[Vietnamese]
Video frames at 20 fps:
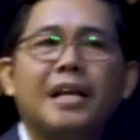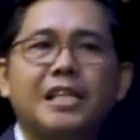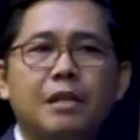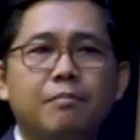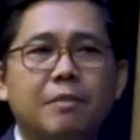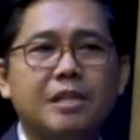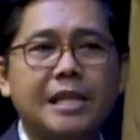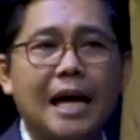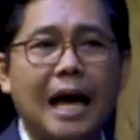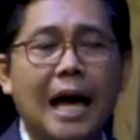bọc
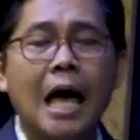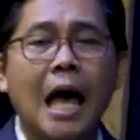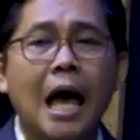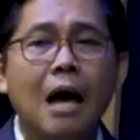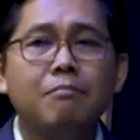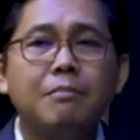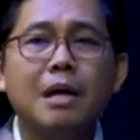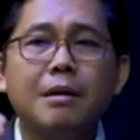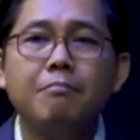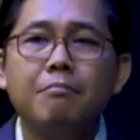chia mà chá
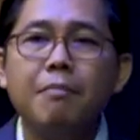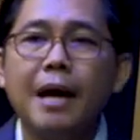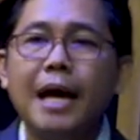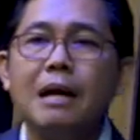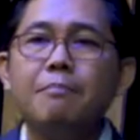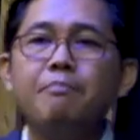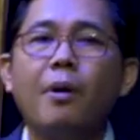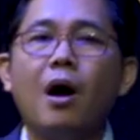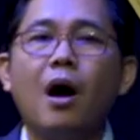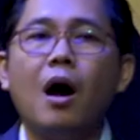mình
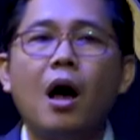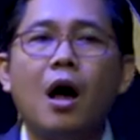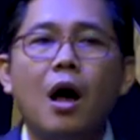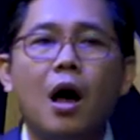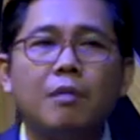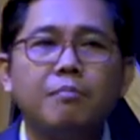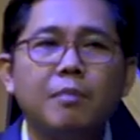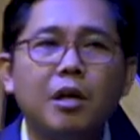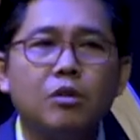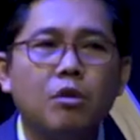men bỏ
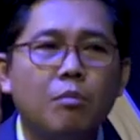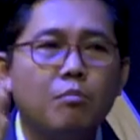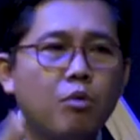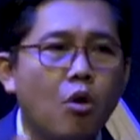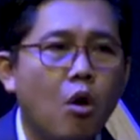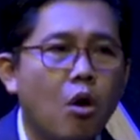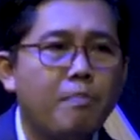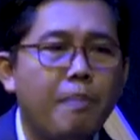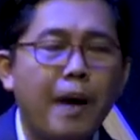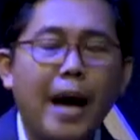ong ọt miên cùng
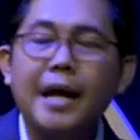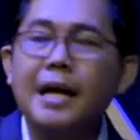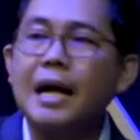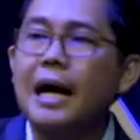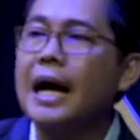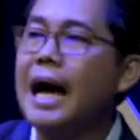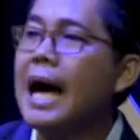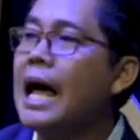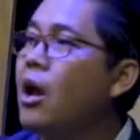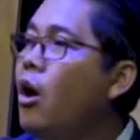rôn phai
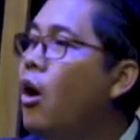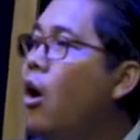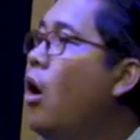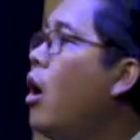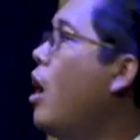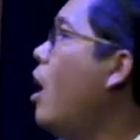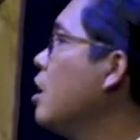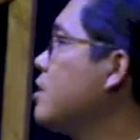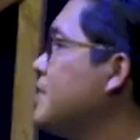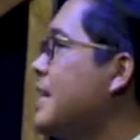nạ ca là
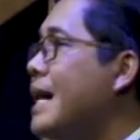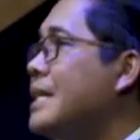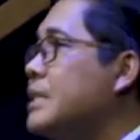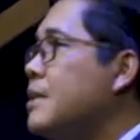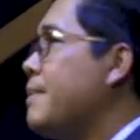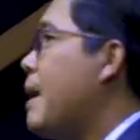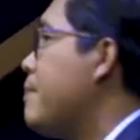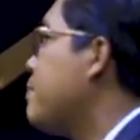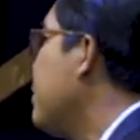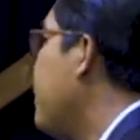o o cha
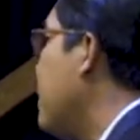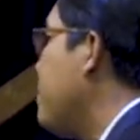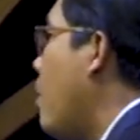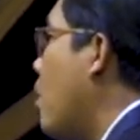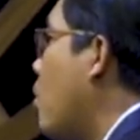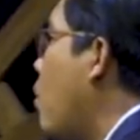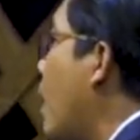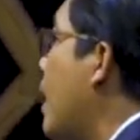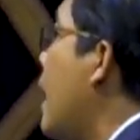xâm rạp chỉ vật bọc